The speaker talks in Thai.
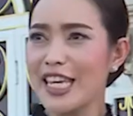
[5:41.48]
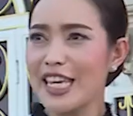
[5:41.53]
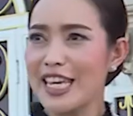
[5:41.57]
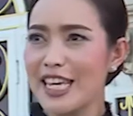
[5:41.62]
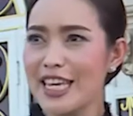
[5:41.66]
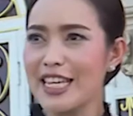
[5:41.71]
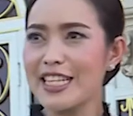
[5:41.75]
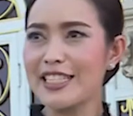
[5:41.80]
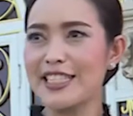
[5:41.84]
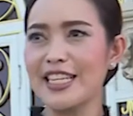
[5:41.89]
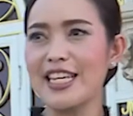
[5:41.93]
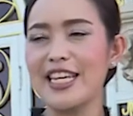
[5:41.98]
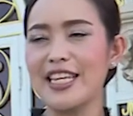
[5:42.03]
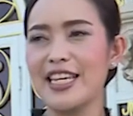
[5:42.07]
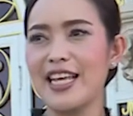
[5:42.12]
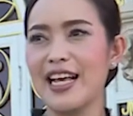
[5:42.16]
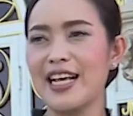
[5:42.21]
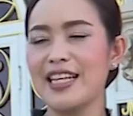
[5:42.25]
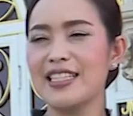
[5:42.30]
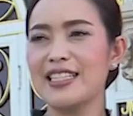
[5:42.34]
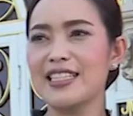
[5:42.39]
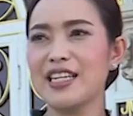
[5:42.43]
EEC
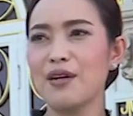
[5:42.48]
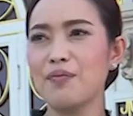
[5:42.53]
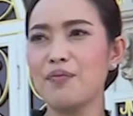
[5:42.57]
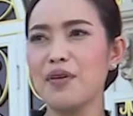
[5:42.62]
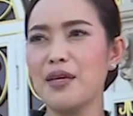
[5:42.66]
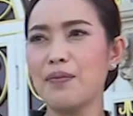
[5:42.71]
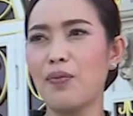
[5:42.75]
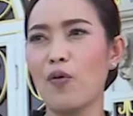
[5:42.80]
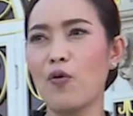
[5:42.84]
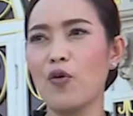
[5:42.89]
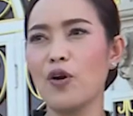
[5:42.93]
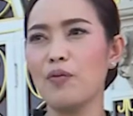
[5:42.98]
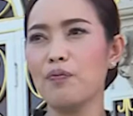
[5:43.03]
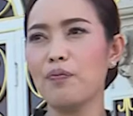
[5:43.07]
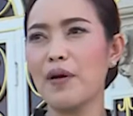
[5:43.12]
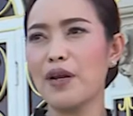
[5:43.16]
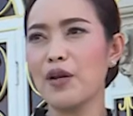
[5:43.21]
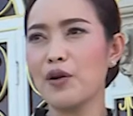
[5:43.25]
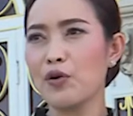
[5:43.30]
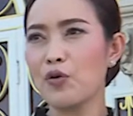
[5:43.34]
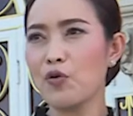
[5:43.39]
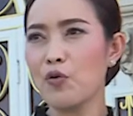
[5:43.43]
เนี่ยจะมีผล
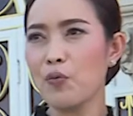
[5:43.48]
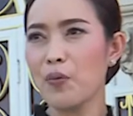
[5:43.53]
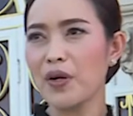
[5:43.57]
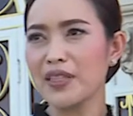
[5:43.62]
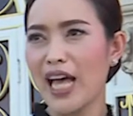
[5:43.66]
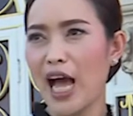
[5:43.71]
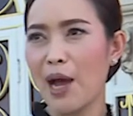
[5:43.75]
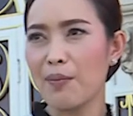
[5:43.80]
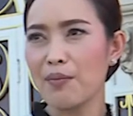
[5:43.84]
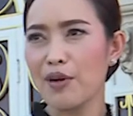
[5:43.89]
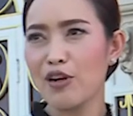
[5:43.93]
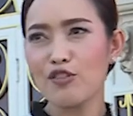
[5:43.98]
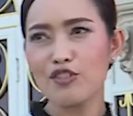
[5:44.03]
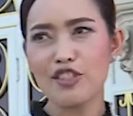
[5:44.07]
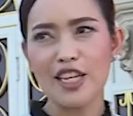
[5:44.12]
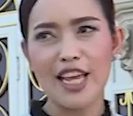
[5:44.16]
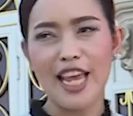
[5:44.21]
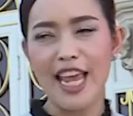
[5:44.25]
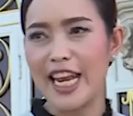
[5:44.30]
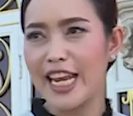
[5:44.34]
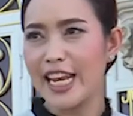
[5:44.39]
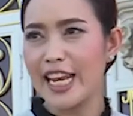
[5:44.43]
เป็นรูปธรรมแล้วเรา
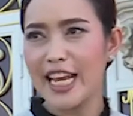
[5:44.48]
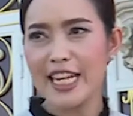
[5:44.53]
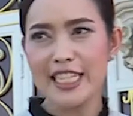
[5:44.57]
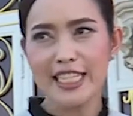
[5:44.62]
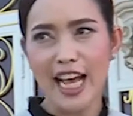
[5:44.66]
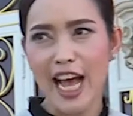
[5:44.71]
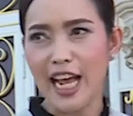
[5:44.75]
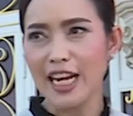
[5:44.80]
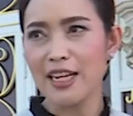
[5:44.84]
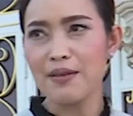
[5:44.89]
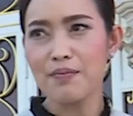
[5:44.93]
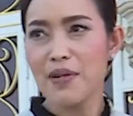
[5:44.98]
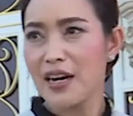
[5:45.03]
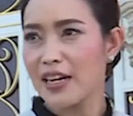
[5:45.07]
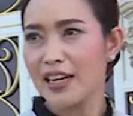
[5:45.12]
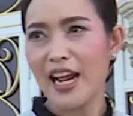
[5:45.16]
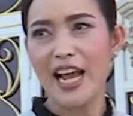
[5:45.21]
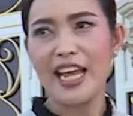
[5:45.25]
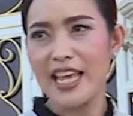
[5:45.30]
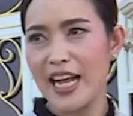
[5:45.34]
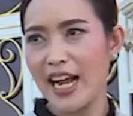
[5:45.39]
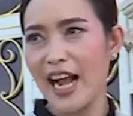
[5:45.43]
จะเห็นได้ชัดเมื่อ
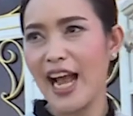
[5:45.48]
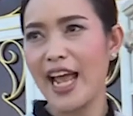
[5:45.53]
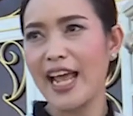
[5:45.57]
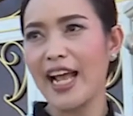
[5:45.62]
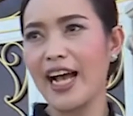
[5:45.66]
ไหร่ยังไง